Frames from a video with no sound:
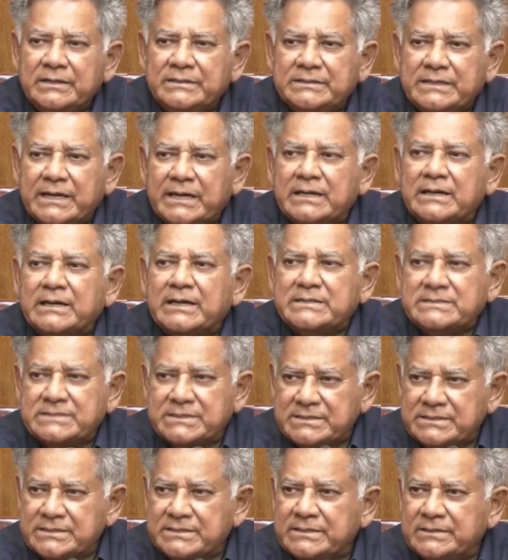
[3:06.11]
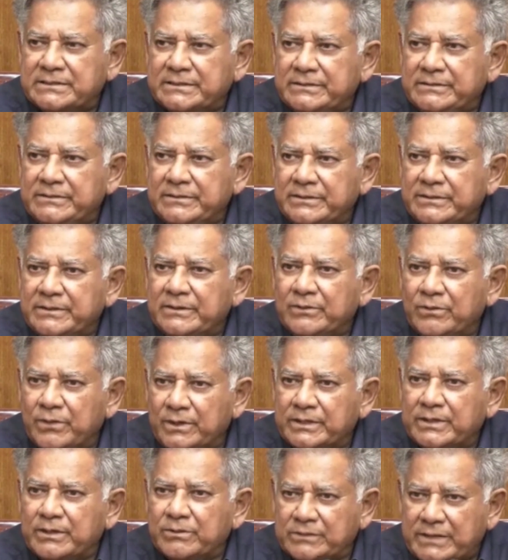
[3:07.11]
সেকেন্ড ক্লাস সিটিজেন
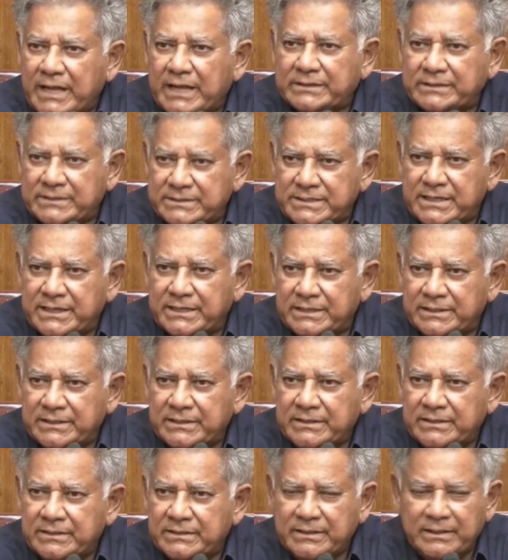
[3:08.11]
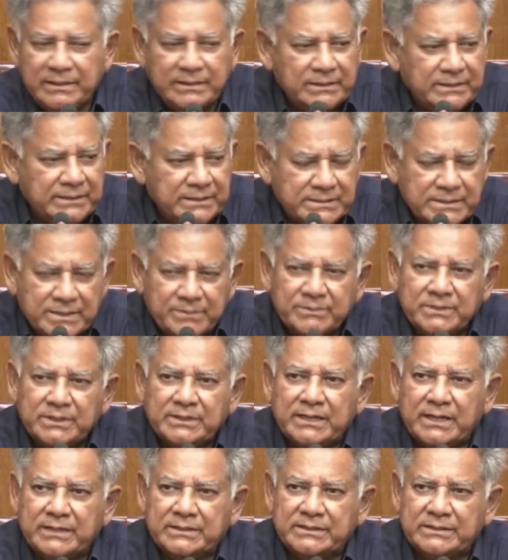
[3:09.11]
হয়ে কেউ থাকতে চায় নিজের দেশের মধ্যে
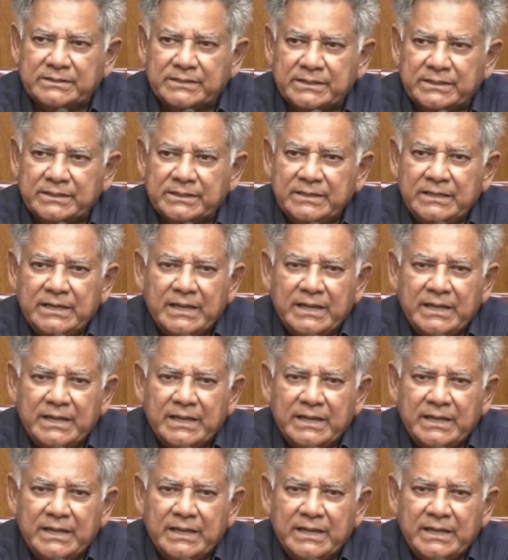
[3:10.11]
থাকতে চায়